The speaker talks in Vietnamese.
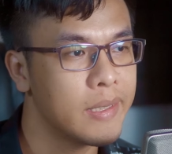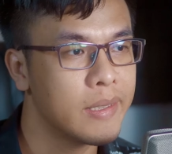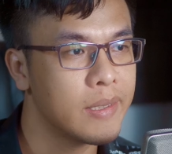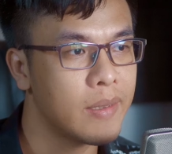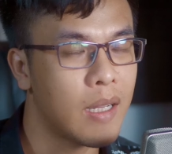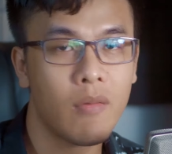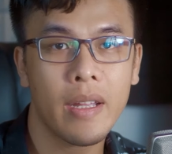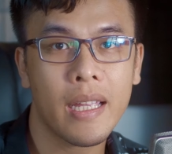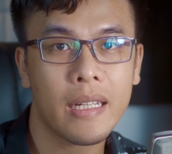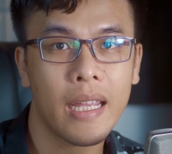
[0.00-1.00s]
nhưng mà không
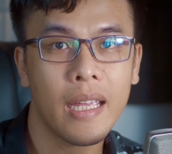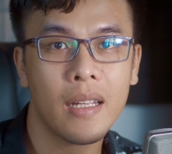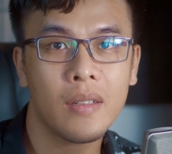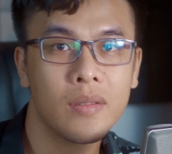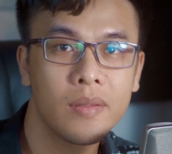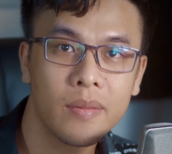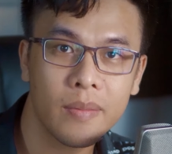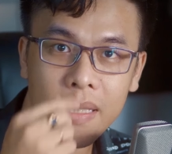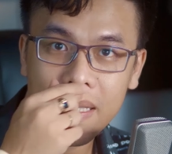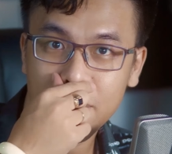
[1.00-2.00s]
phải nhạc trẻ đâu.
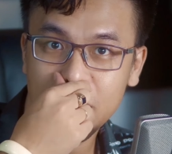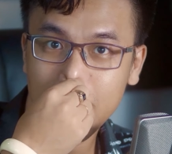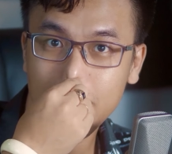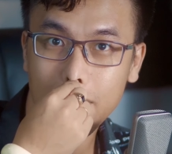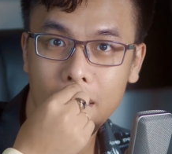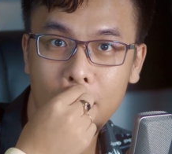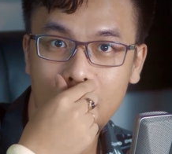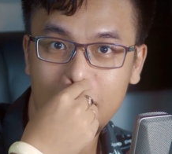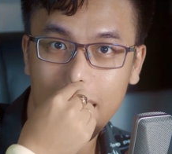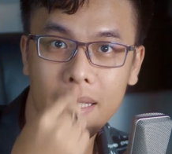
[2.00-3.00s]
Tại vì mình thích mấy cái
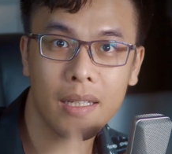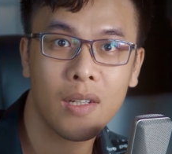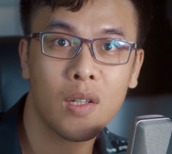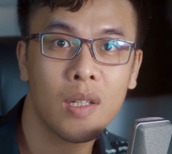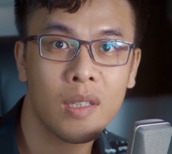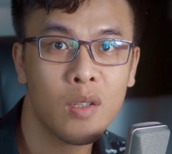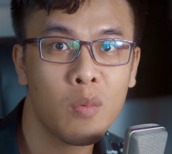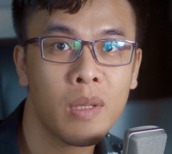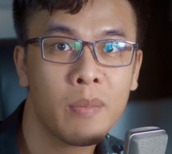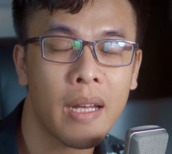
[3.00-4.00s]
bài này cho nên
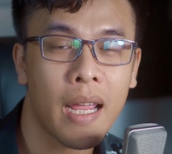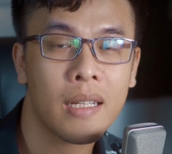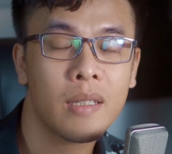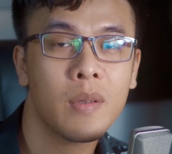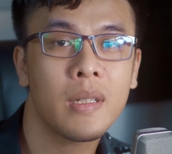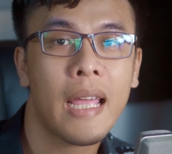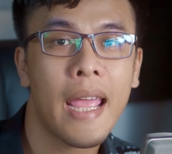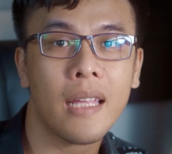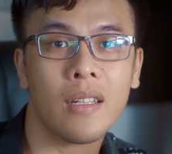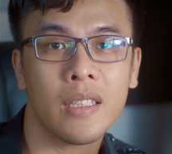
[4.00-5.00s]
đúng tâm trạng như mình
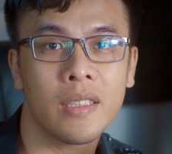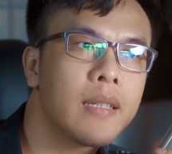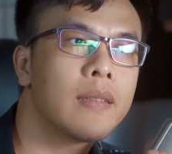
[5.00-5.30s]
hát thôi